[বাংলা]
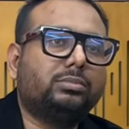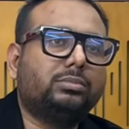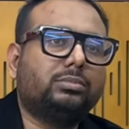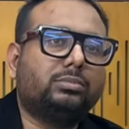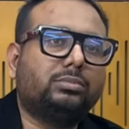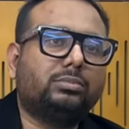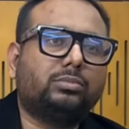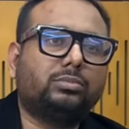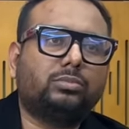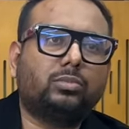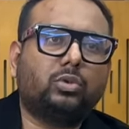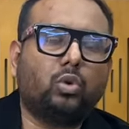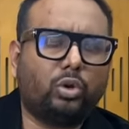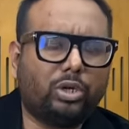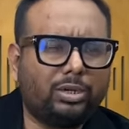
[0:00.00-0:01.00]
ওটিটি বেশি
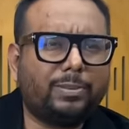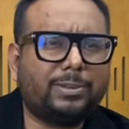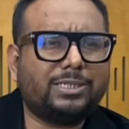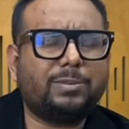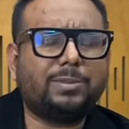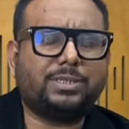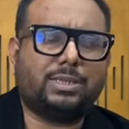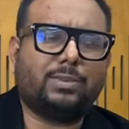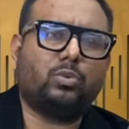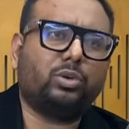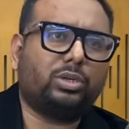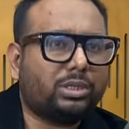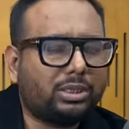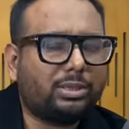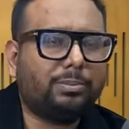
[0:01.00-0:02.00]
বেশি বেশি এবং
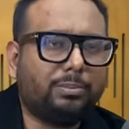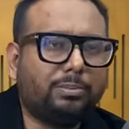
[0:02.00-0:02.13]
ওটিটি